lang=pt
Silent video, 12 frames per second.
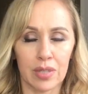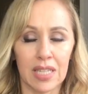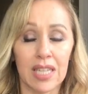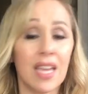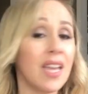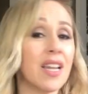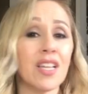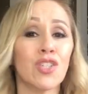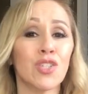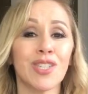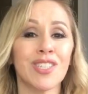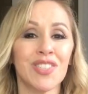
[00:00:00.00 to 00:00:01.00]
e
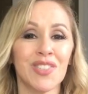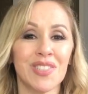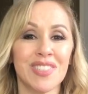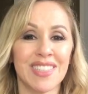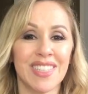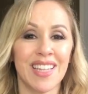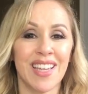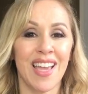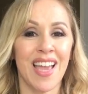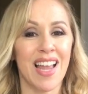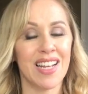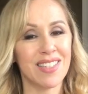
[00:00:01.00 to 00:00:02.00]
relaxando,
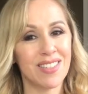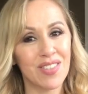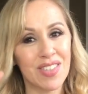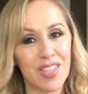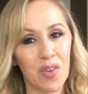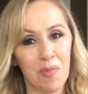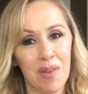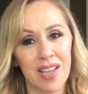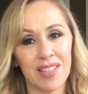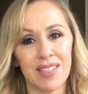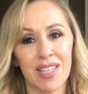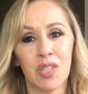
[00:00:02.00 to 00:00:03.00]
elas não estão
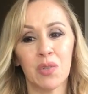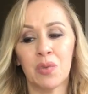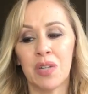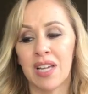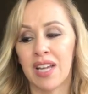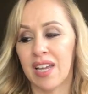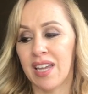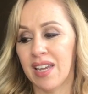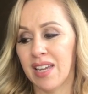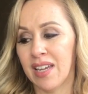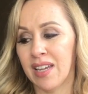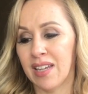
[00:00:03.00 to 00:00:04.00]
mais tendo
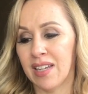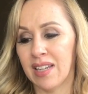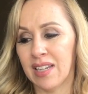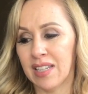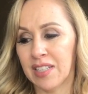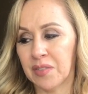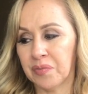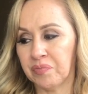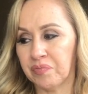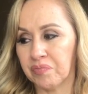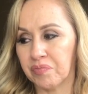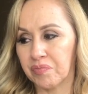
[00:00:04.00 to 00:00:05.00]
é, é,
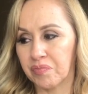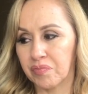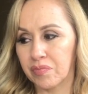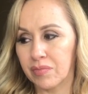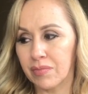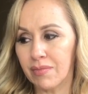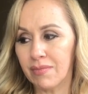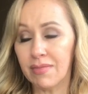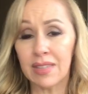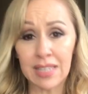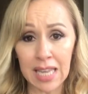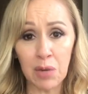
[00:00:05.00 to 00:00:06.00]

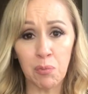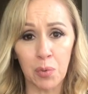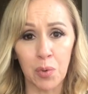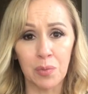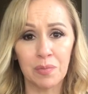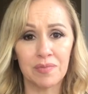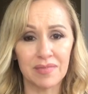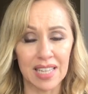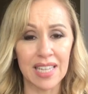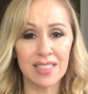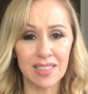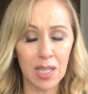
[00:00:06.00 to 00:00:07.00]
tempo,
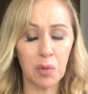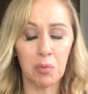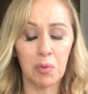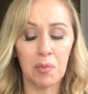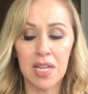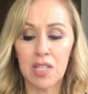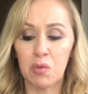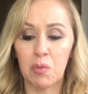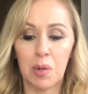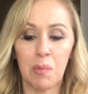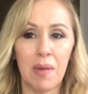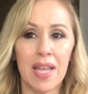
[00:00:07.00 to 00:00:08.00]
né? Tempo mesmo
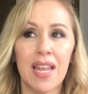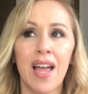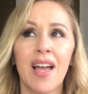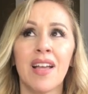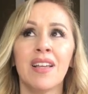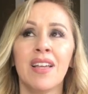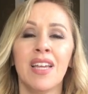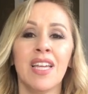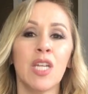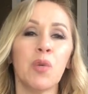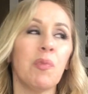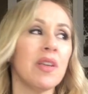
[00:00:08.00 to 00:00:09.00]
para parar
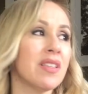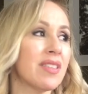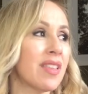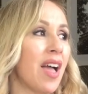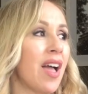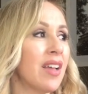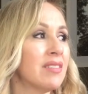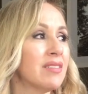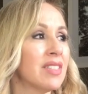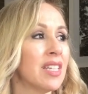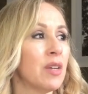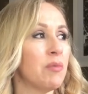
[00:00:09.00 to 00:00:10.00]
e pensar,
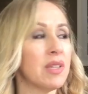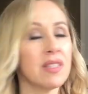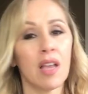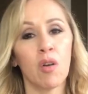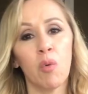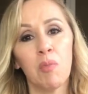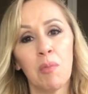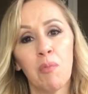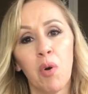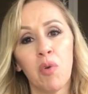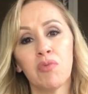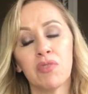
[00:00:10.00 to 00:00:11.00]
pensar como é
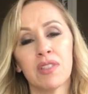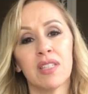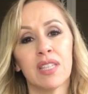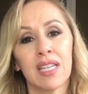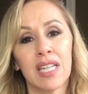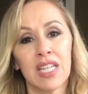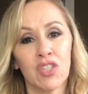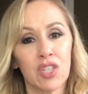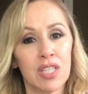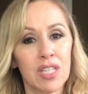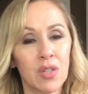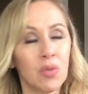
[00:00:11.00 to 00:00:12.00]
bom você ter
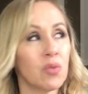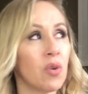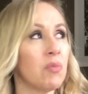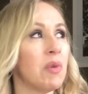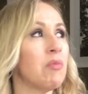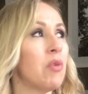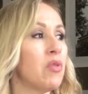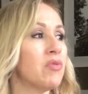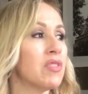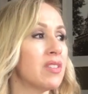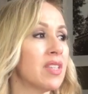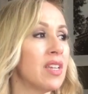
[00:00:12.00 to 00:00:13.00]
gratidão, como é bom
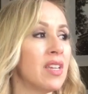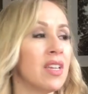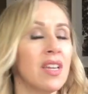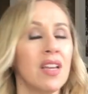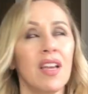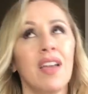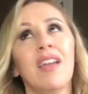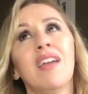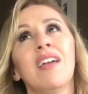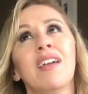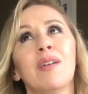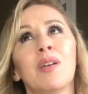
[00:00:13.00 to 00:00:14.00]
você
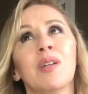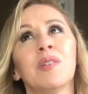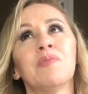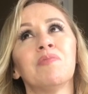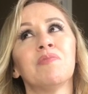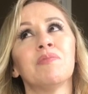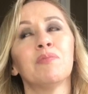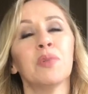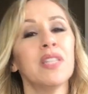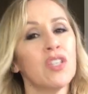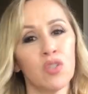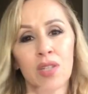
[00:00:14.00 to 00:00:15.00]
é,
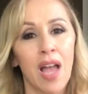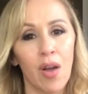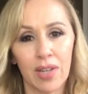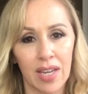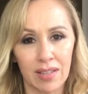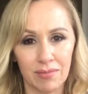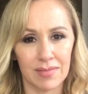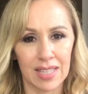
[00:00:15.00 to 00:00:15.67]
poder ajudar alguém.